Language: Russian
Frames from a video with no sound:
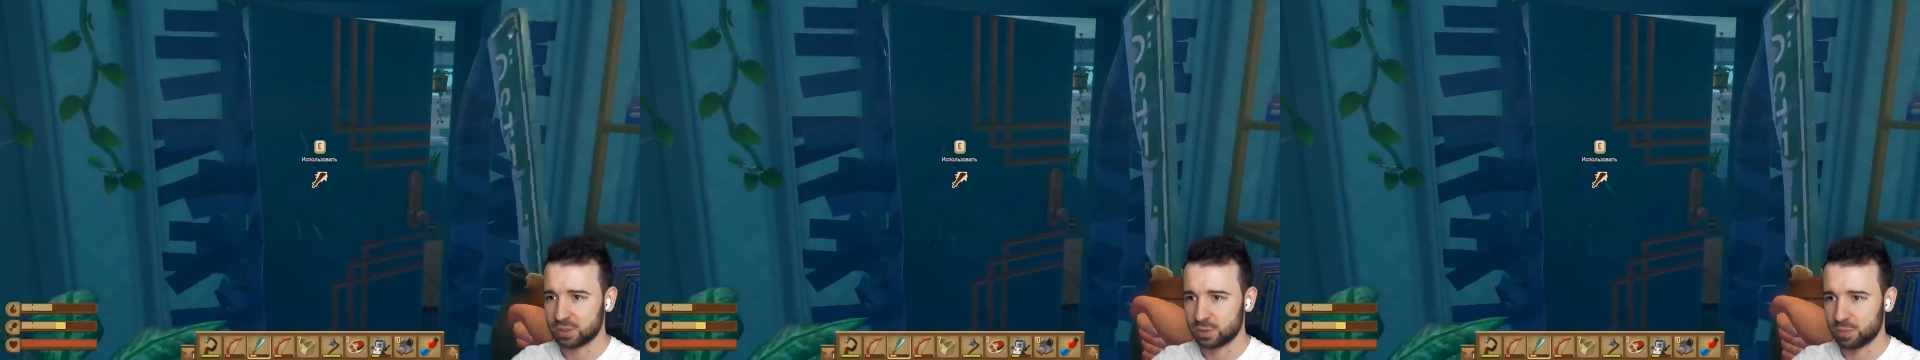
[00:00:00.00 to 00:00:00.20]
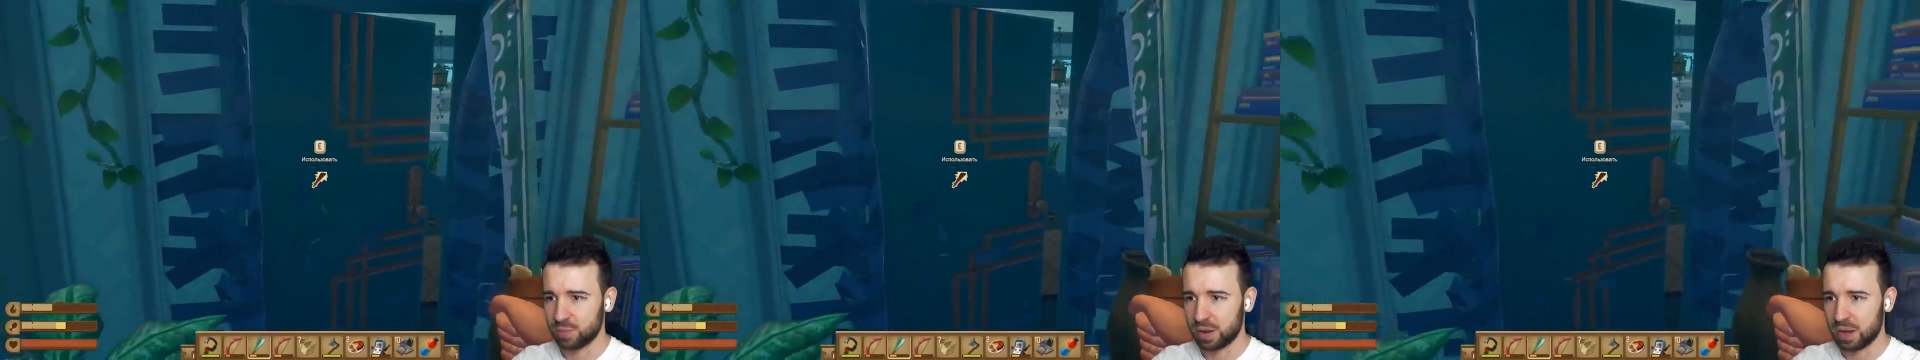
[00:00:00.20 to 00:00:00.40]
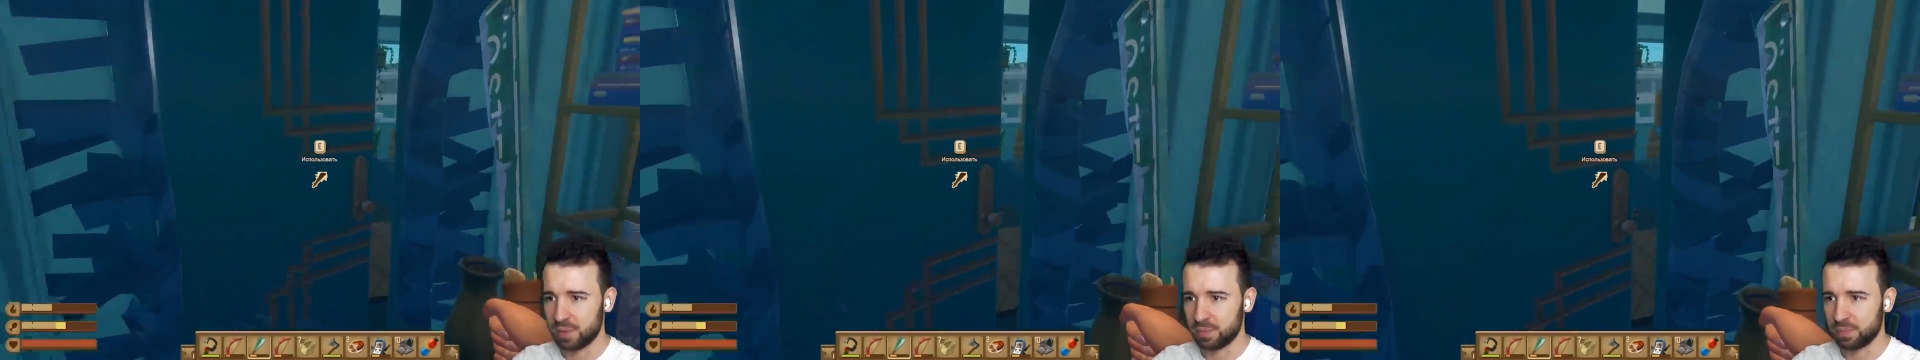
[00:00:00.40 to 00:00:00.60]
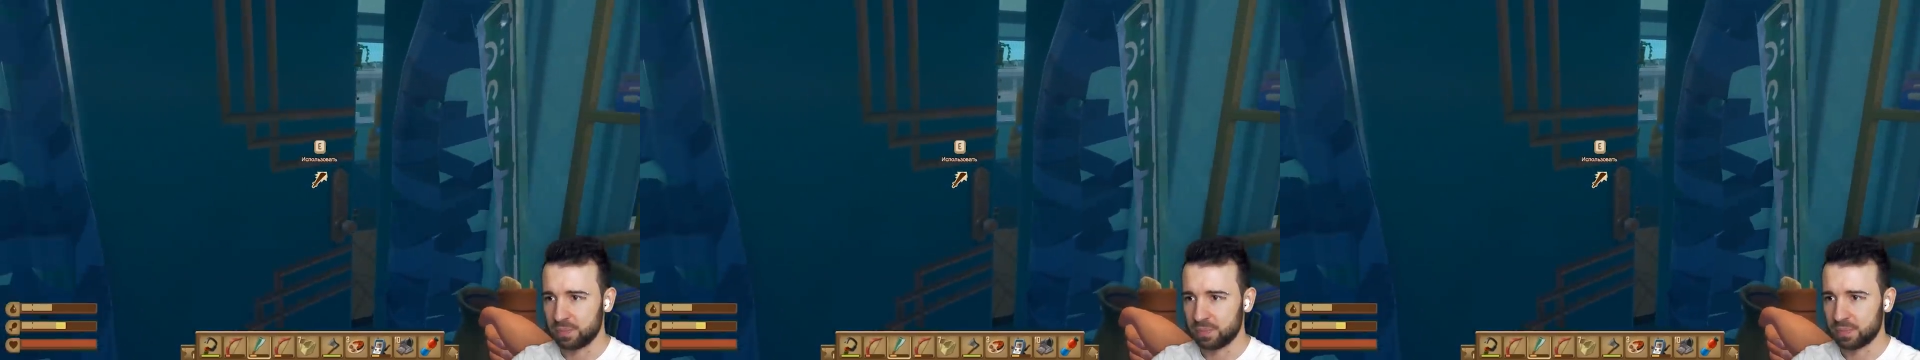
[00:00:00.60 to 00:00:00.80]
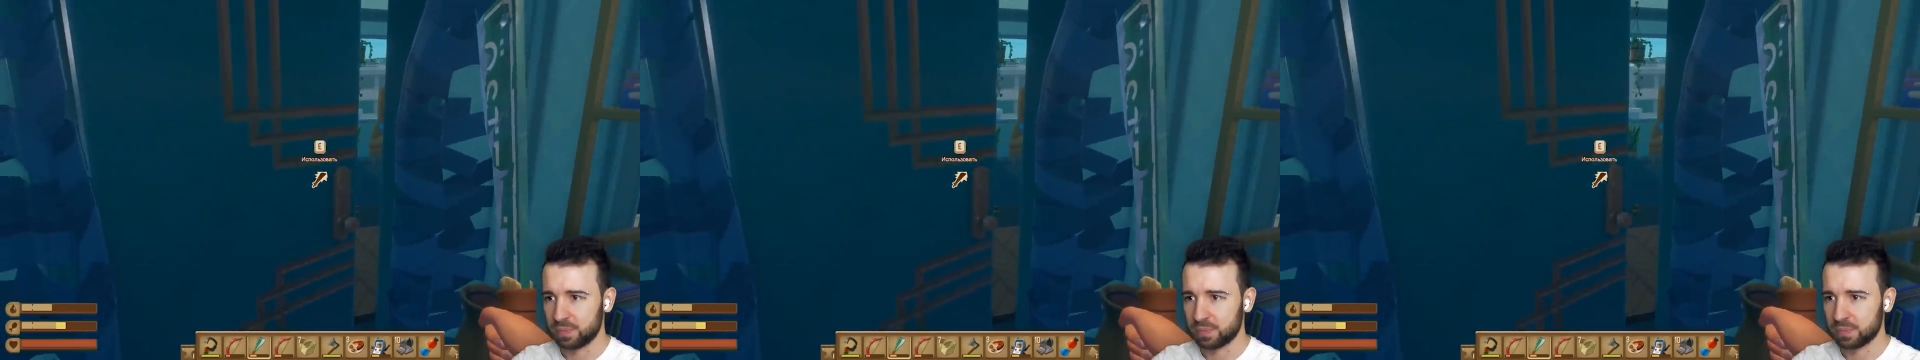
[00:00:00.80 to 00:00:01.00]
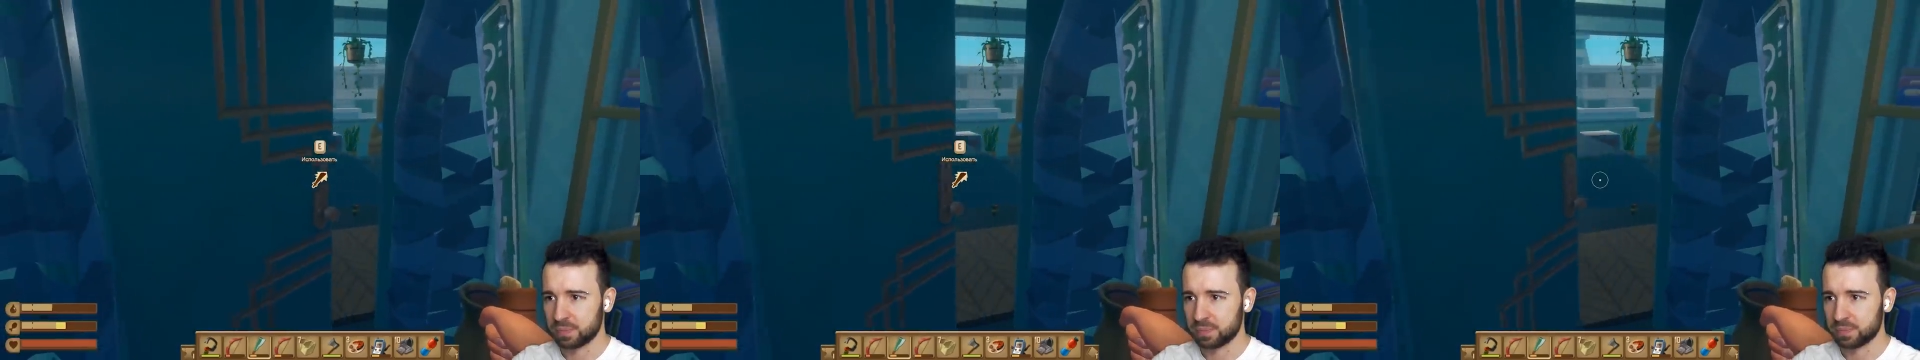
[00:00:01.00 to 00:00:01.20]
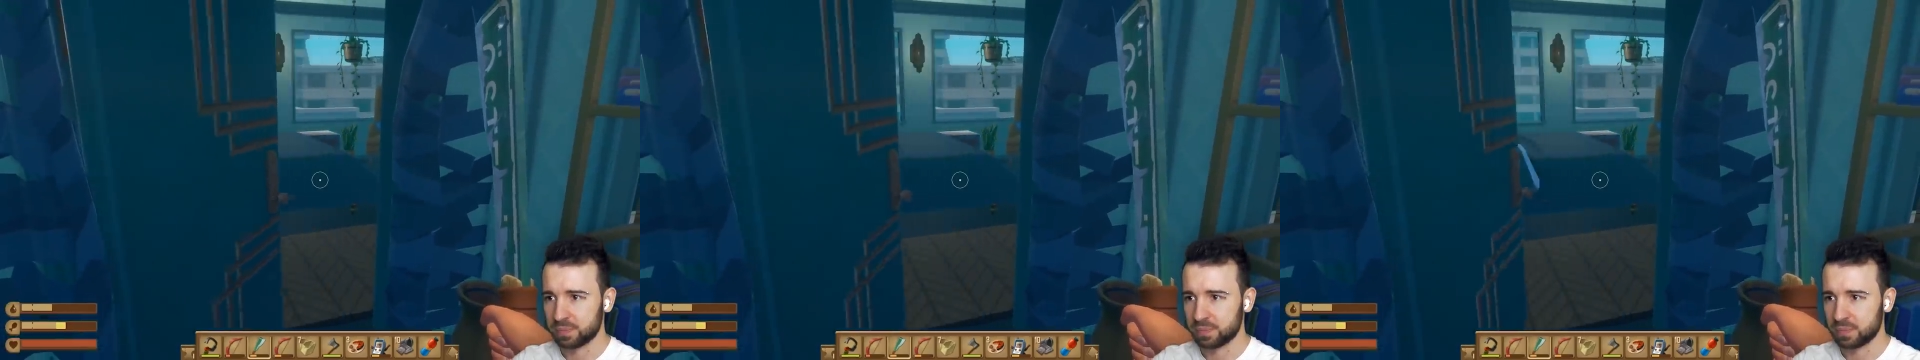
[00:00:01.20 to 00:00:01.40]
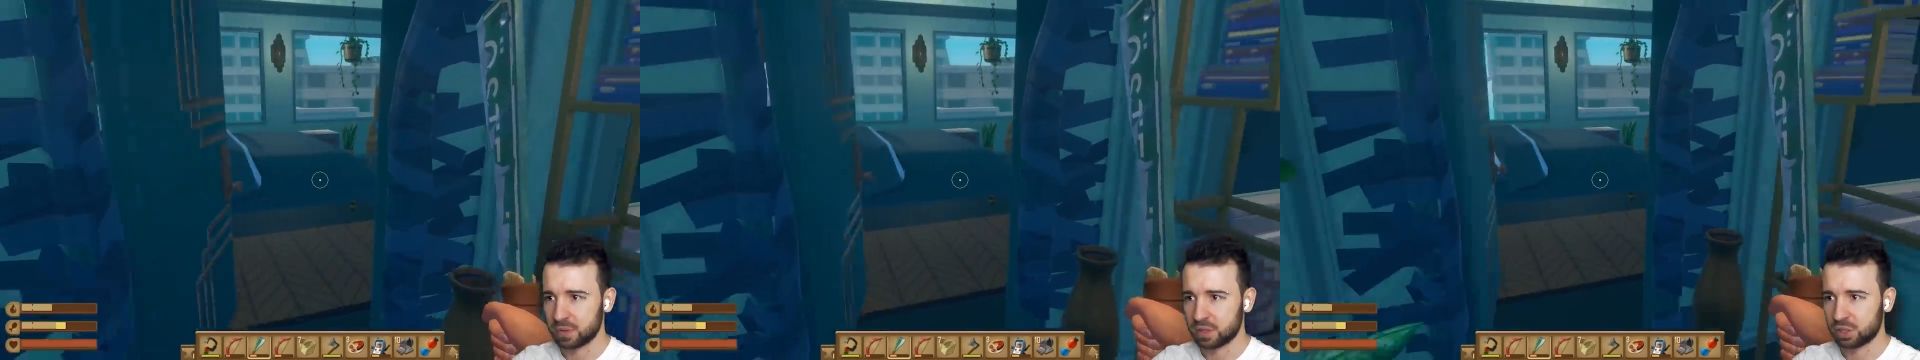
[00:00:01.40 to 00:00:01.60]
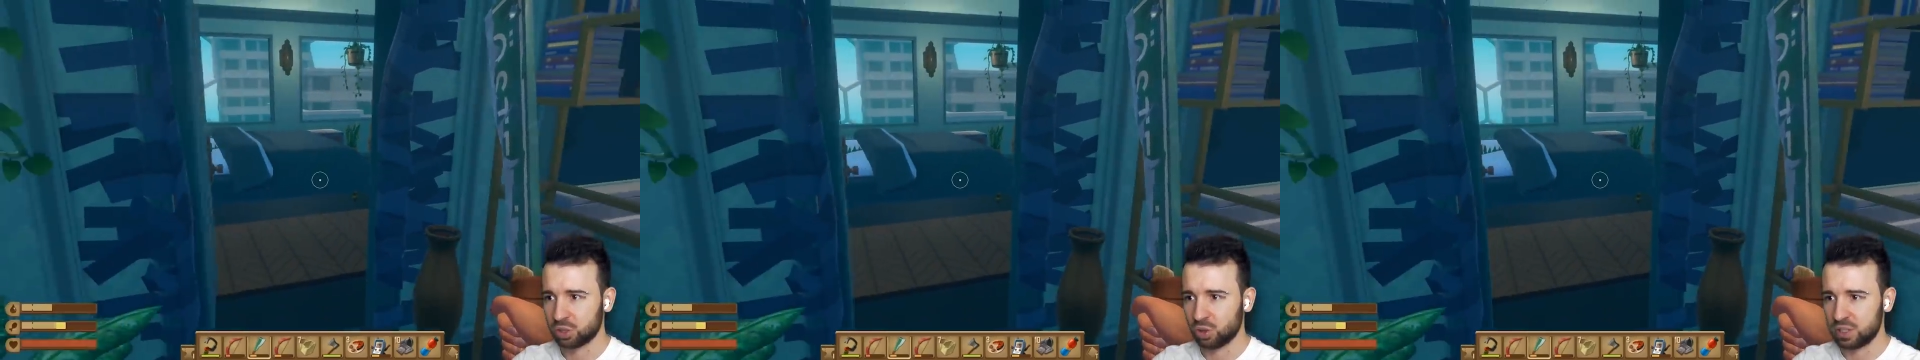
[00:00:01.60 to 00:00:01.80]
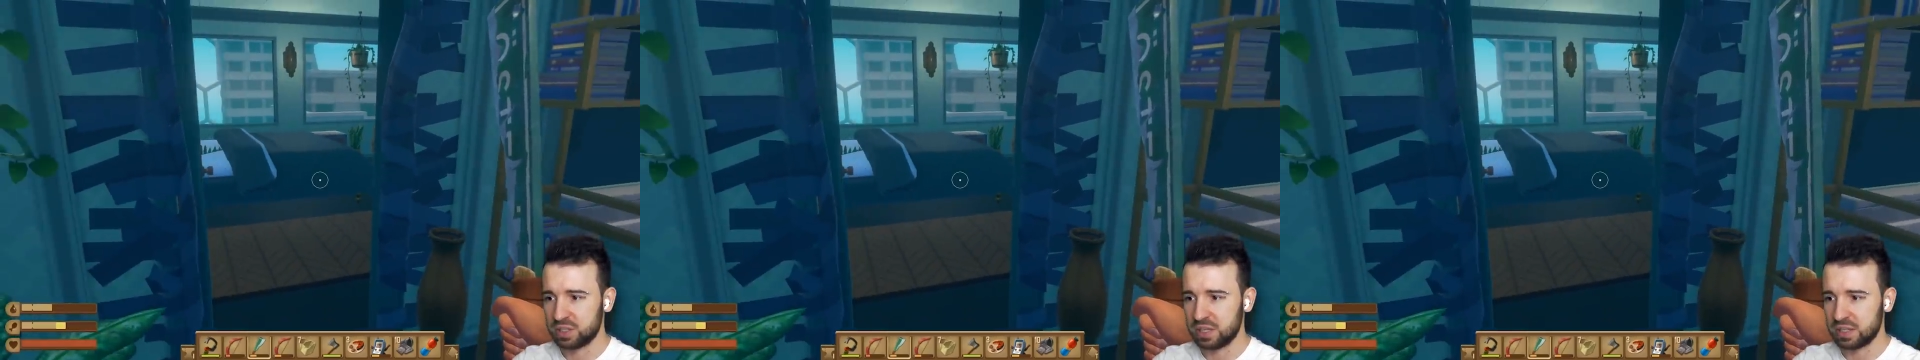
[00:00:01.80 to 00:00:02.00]
Разрубаем.
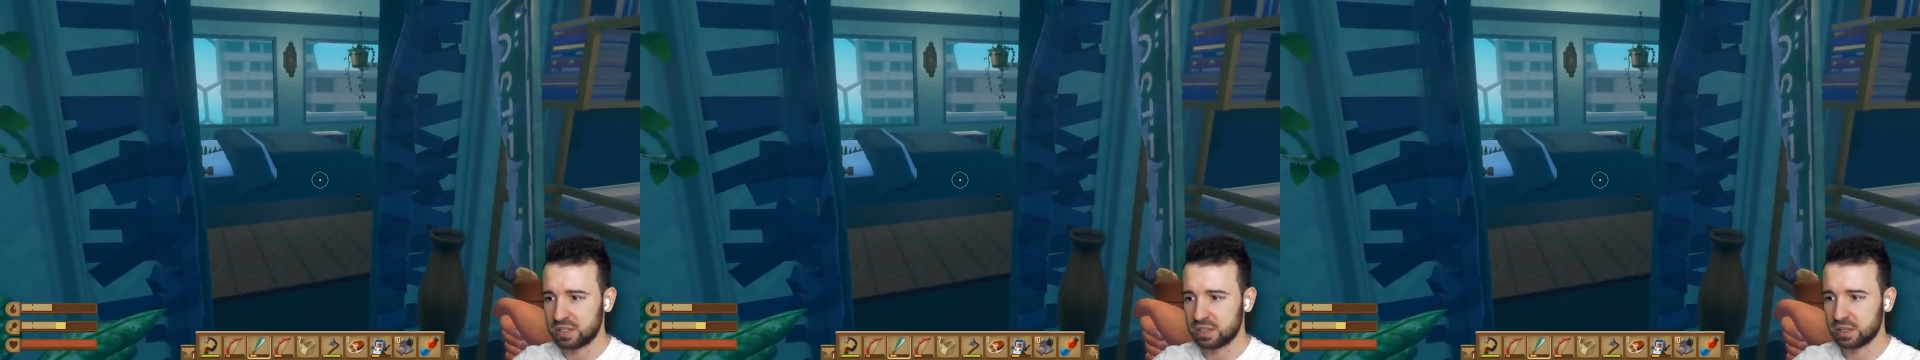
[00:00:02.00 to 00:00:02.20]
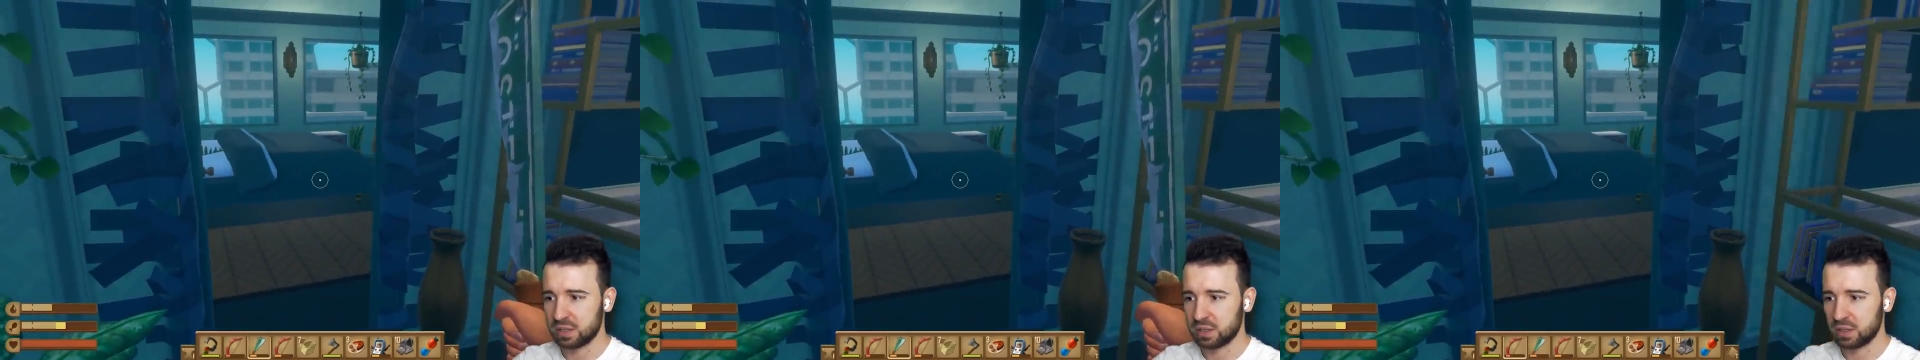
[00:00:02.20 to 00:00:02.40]
Кто здесь?